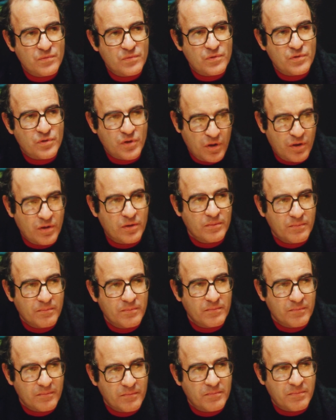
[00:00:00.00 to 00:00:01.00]
Sì,
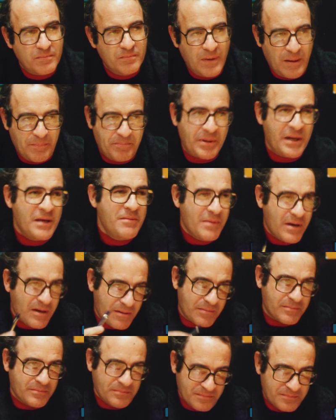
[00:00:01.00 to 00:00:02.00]
ma
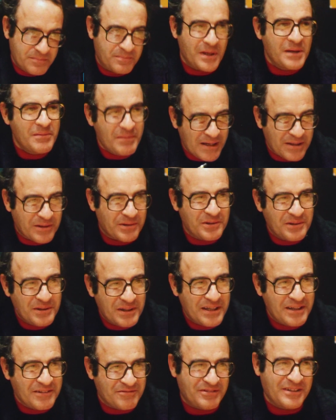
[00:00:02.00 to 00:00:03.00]
prima, prima
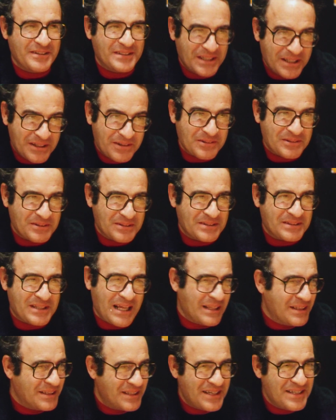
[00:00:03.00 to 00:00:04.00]
ancora fatico
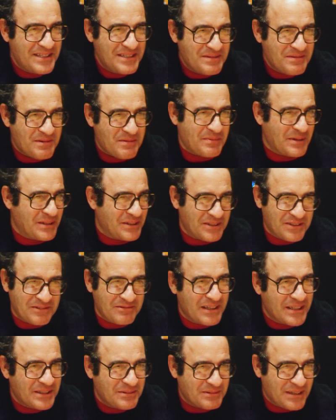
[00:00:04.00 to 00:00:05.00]
tantissimo per
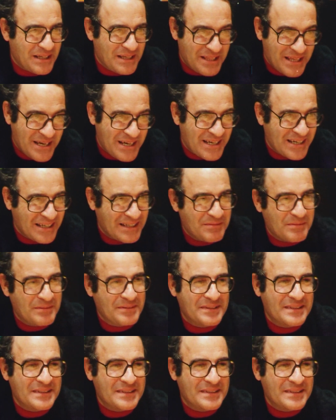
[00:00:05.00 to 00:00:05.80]
trovare un'idea.